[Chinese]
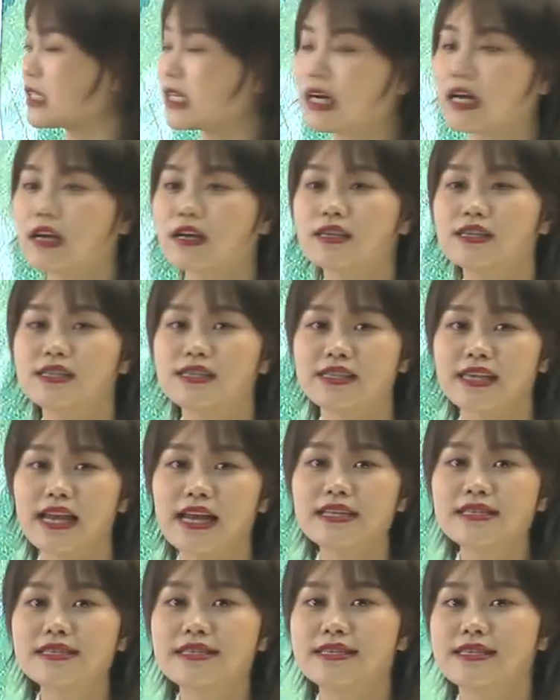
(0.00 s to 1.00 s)
的
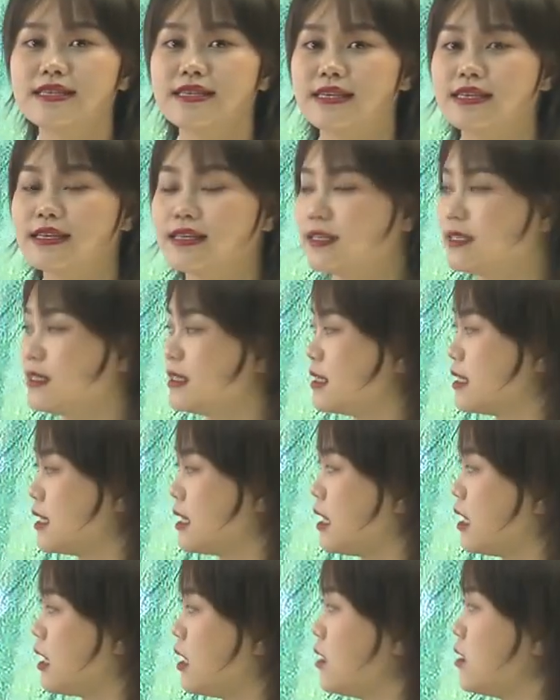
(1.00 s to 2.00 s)
严谨
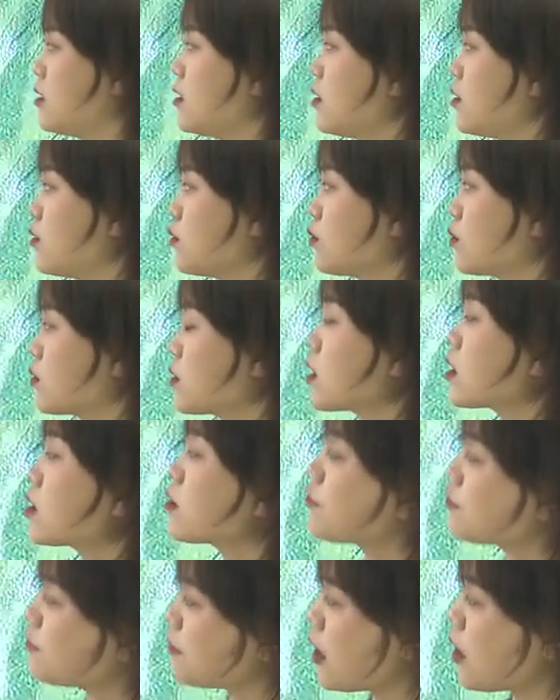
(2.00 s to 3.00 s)
啊，用的
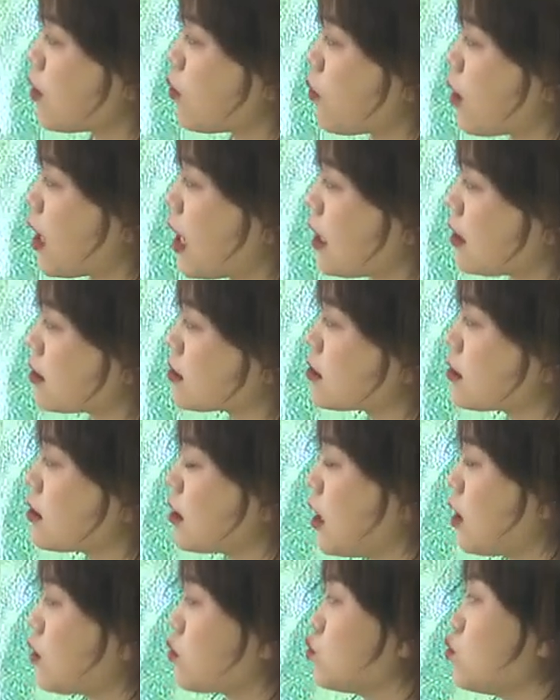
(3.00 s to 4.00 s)
飞华
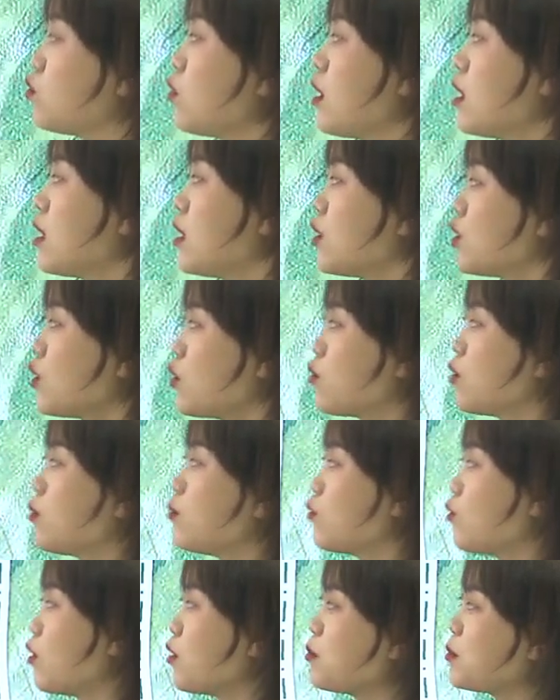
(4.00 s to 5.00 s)
啊，如果我
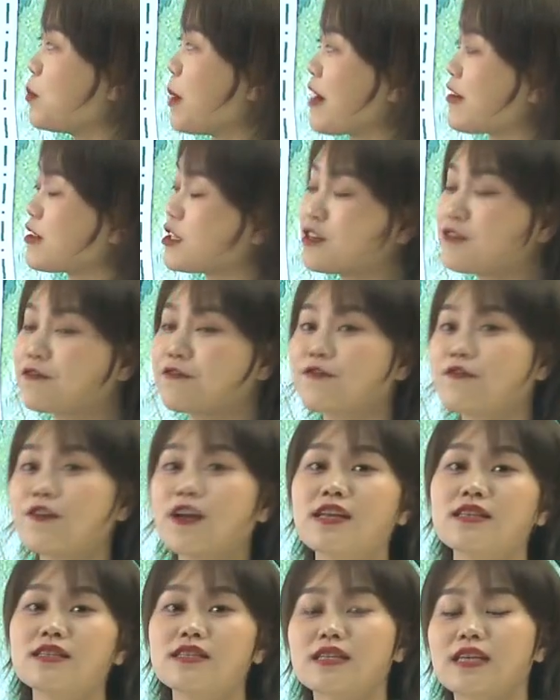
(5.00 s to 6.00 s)
我们把这个
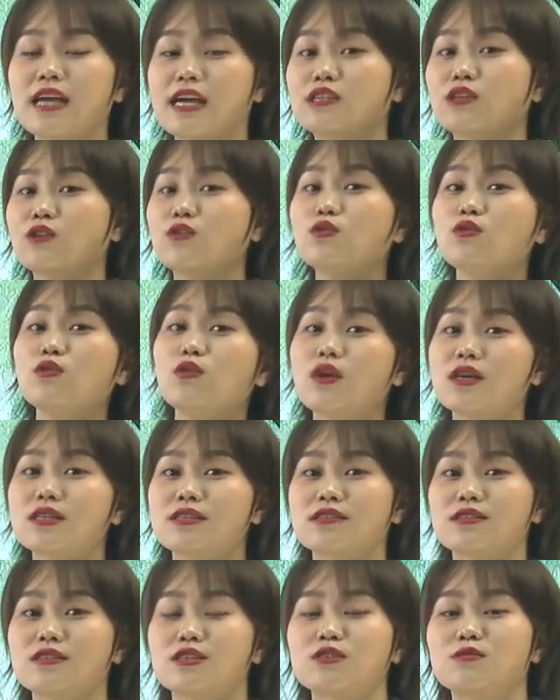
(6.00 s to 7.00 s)
飞字改成落
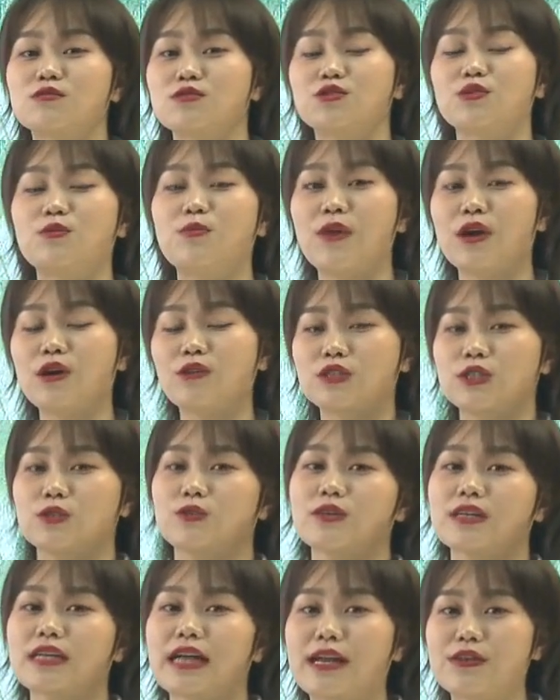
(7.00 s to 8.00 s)
字，是不是就没有这
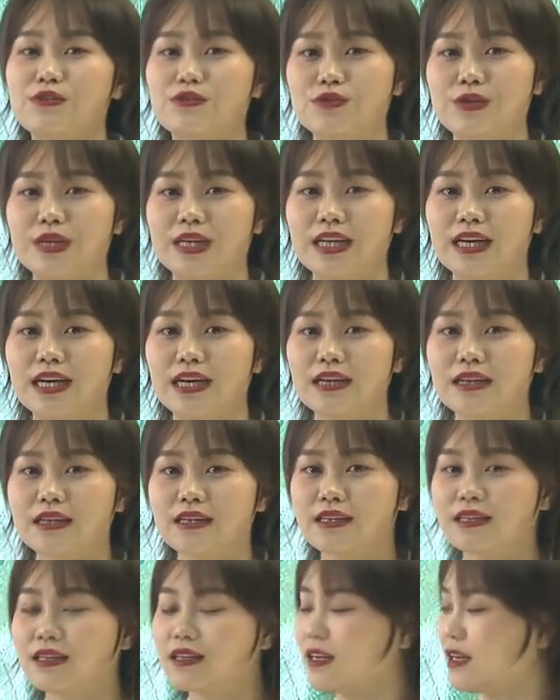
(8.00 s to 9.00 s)
种感觉了
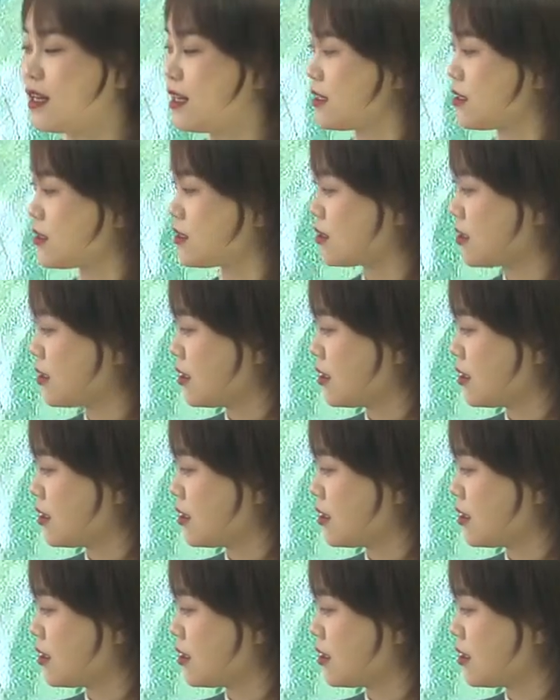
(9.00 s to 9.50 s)
啊？